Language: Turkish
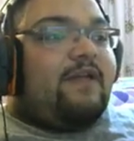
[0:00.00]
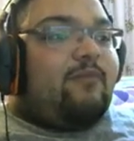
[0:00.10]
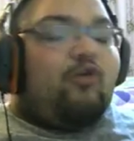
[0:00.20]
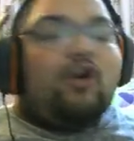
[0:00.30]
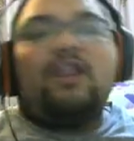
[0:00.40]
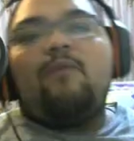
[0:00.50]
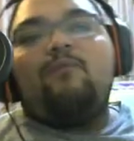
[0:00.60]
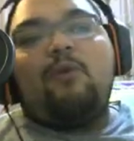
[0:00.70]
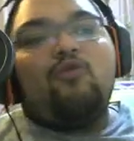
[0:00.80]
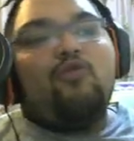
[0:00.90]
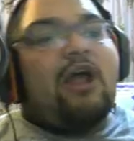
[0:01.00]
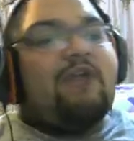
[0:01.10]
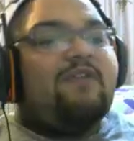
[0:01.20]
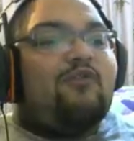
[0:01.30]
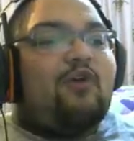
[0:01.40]
Bu arada
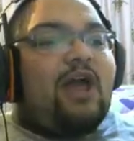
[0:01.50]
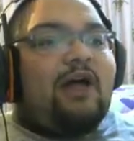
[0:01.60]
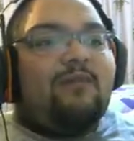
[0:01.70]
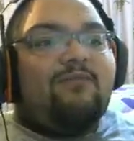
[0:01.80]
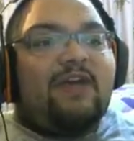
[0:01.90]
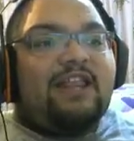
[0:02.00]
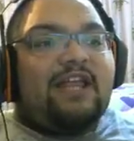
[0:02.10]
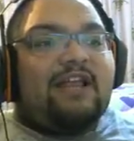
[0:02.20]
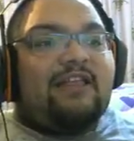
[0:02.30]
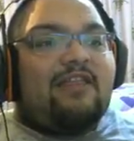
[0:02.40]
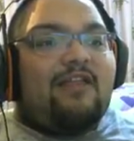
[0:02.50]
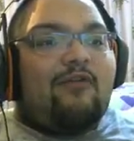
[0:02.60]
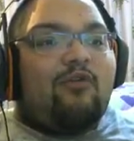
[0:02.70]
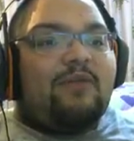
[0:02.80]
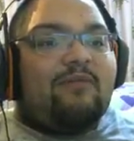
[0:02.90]
babuşlar videoya beğenerek destek olmayı